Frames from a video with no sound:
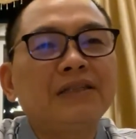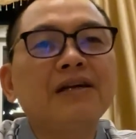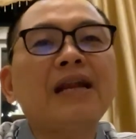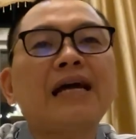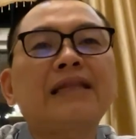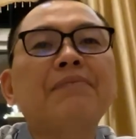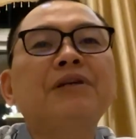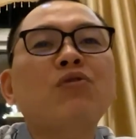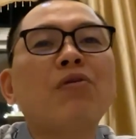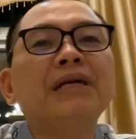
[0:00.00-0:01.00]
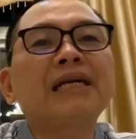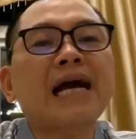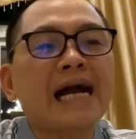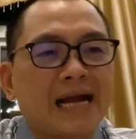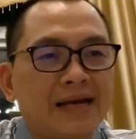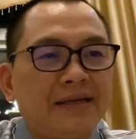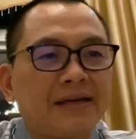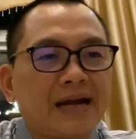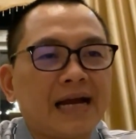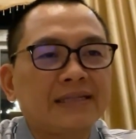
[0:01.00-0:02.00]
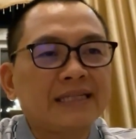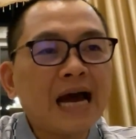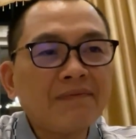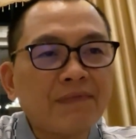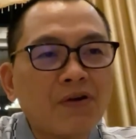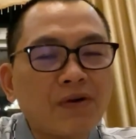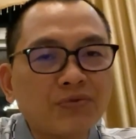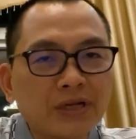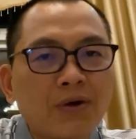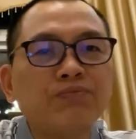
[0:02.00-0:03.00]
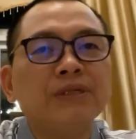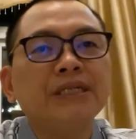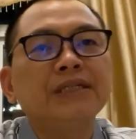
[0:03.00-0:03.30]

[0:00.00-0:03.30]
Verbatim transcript: tức là tâm thức của mình càng ngày càng sát vào vòng trong